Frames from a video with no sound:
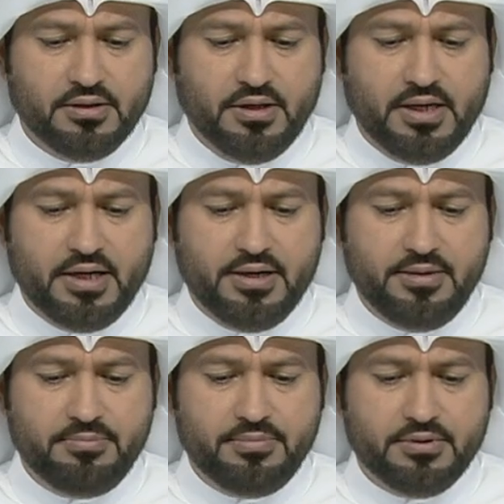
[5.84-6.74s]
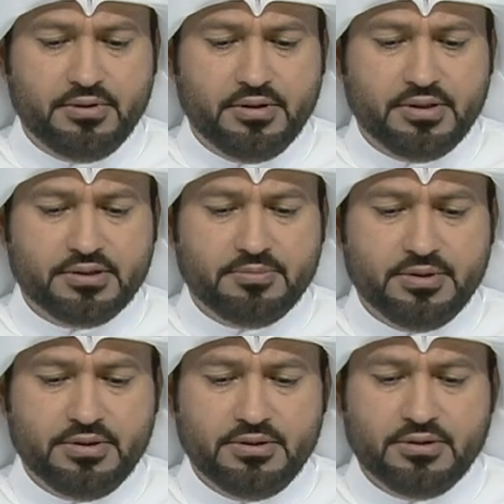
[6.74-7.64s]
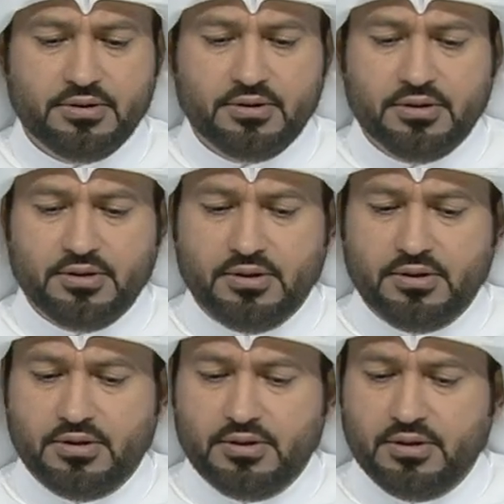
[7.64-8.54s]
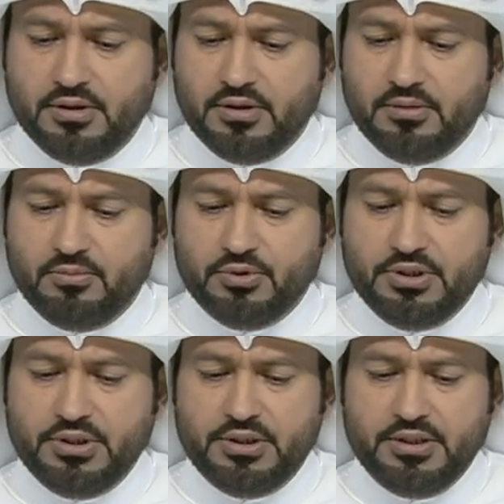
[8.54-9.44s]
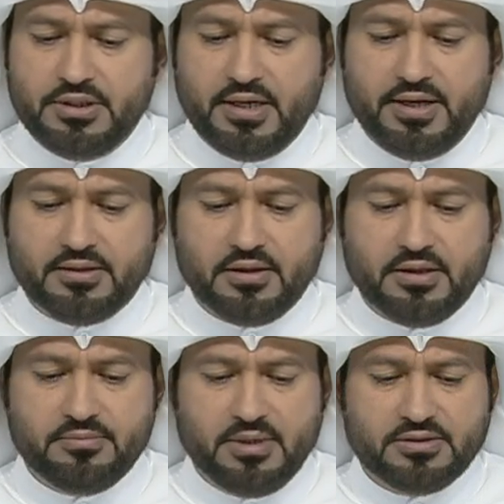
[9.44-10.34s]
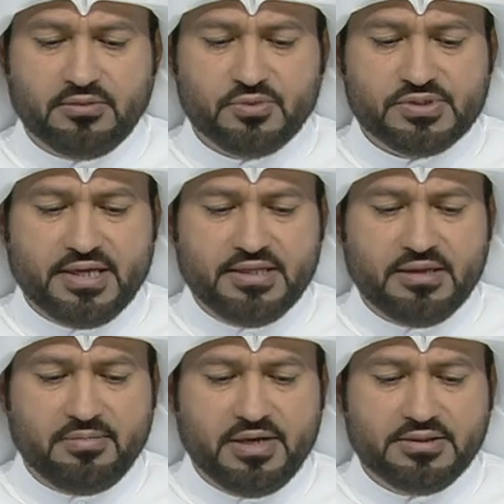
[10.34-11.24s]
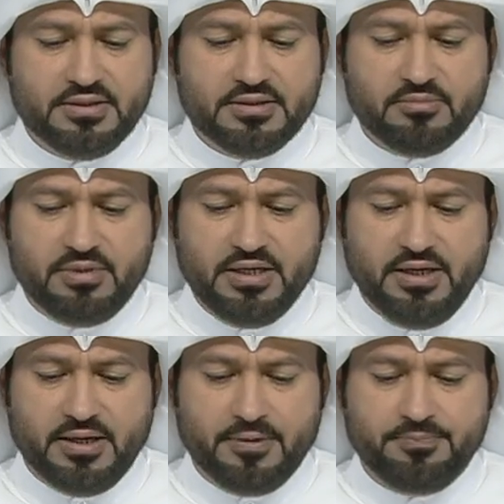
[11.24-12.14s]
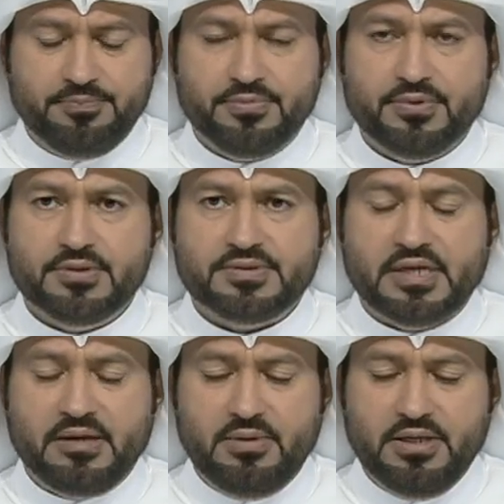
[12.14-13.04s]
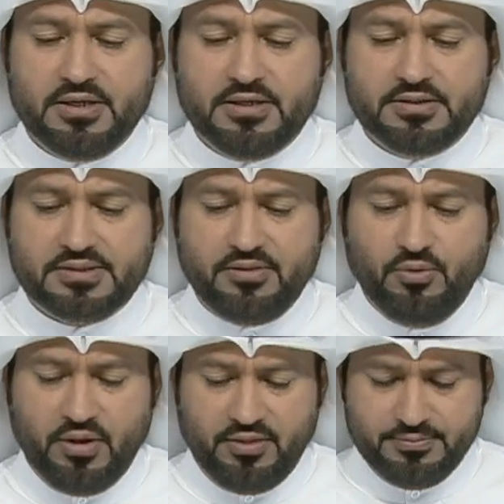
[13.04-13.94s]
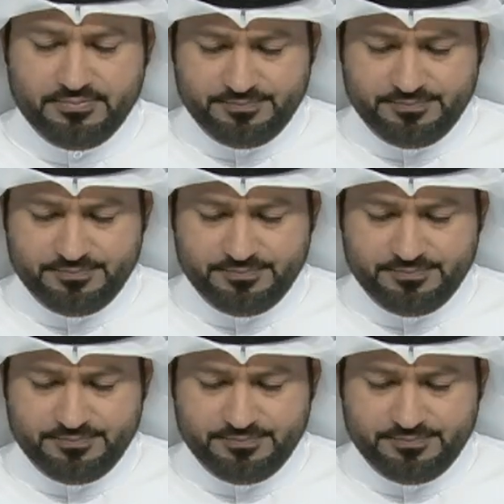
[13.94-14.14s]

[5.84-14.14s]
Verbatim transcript: حارب الكتبي مدير إدارة الخدمات المساندة بلدية مليحة السلام عليك أستاذ عوض